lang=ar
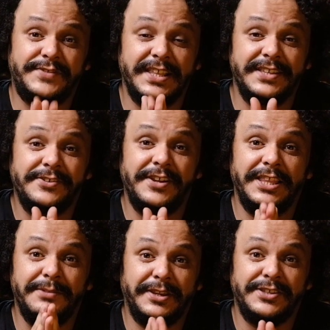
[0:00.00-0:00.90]
سليتر اللي
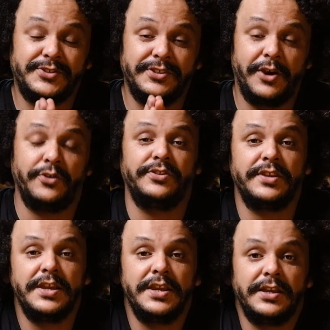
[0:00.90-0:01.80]
غادي يبغي ياخذ
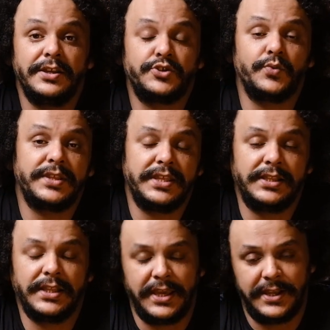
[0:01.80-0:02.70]
آه، صور ديال هذه
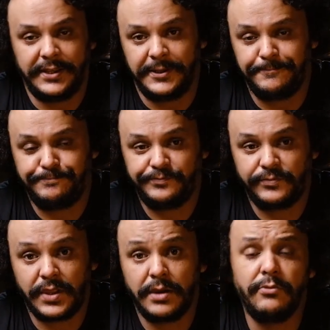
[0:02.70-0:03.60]
القرده
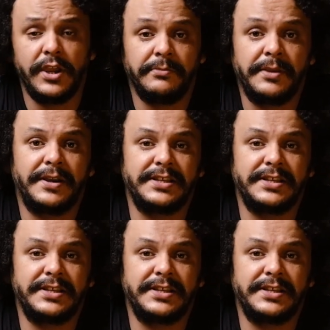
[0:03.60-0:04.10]
المهم كما